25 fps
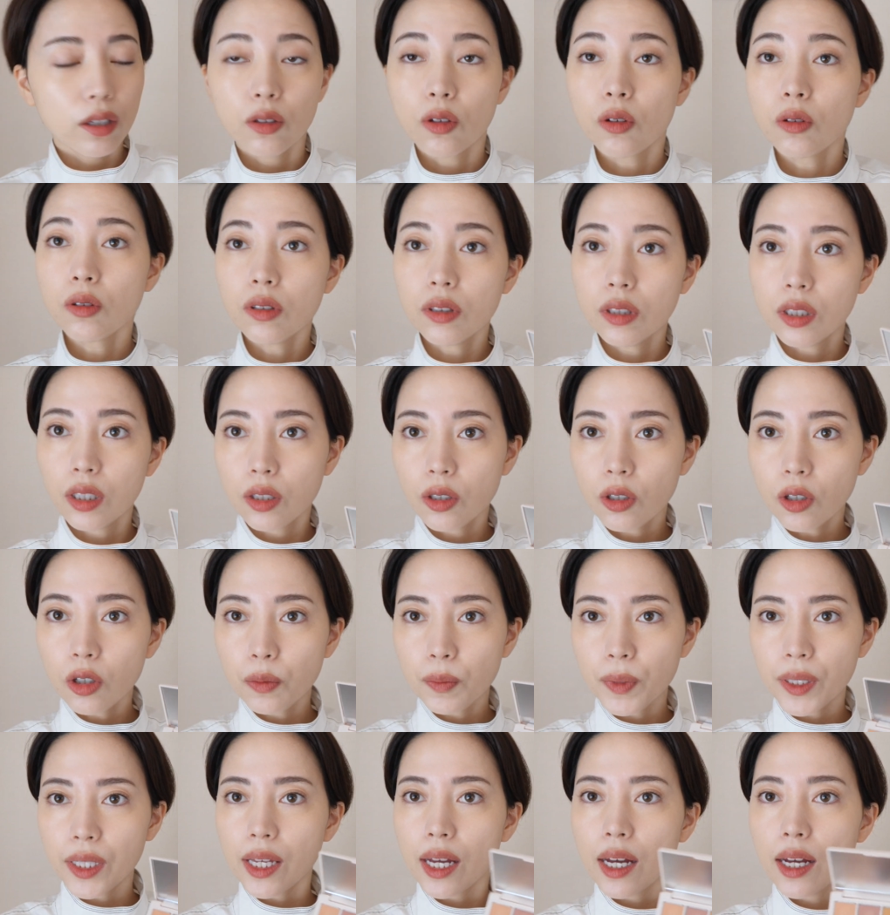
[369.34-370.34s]
特に今
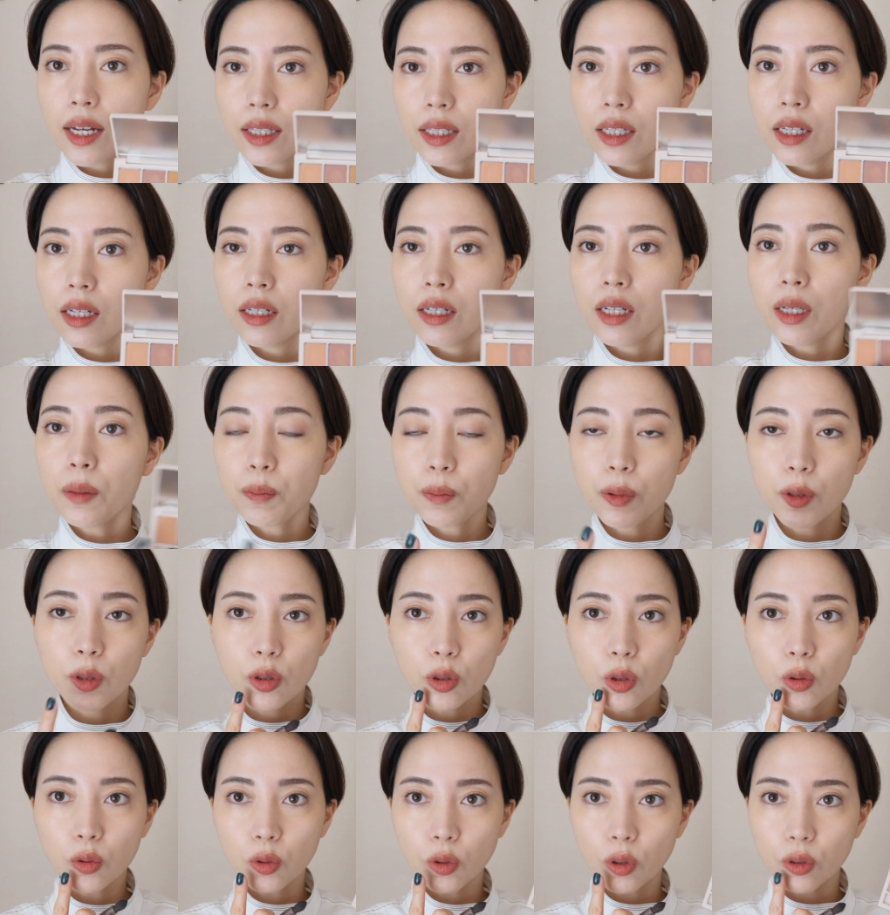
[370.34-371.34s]
日みたいにリップ
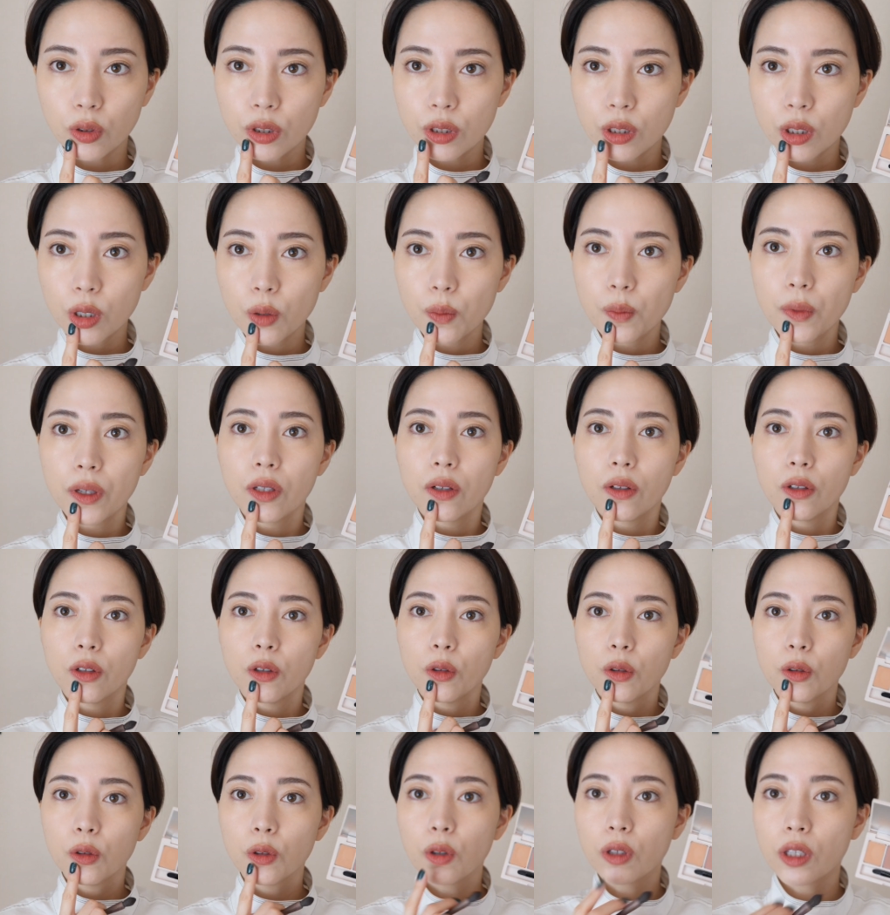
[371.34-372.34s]
ちょっと強めの
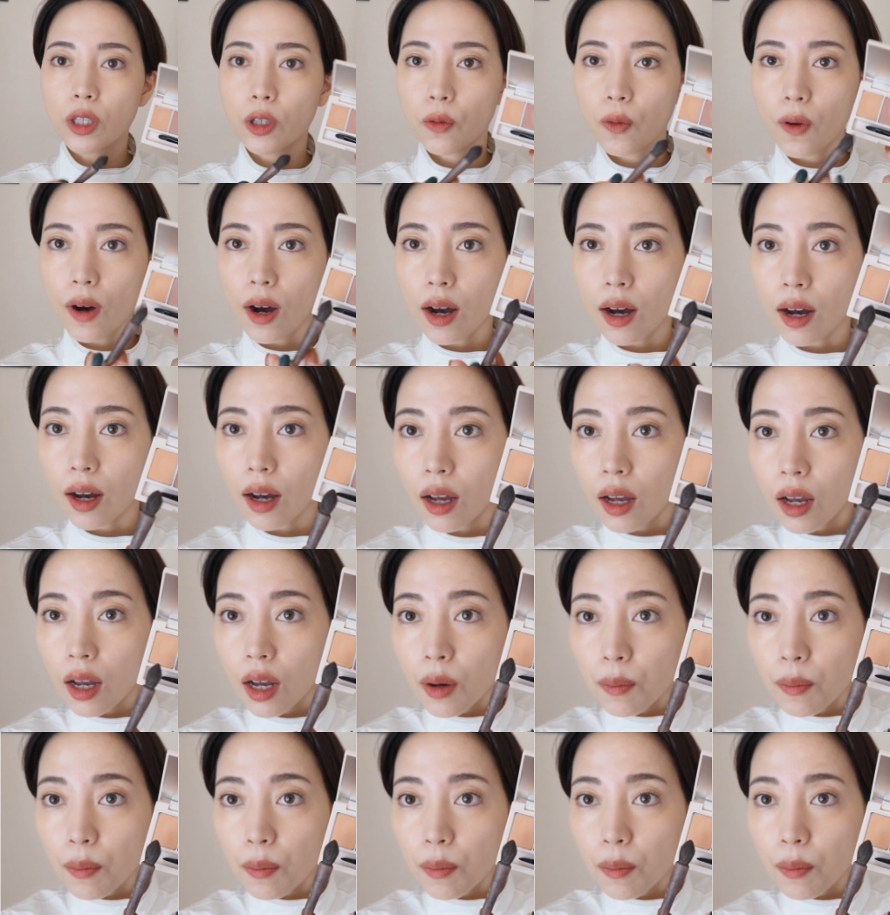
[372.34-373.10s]
色の時は、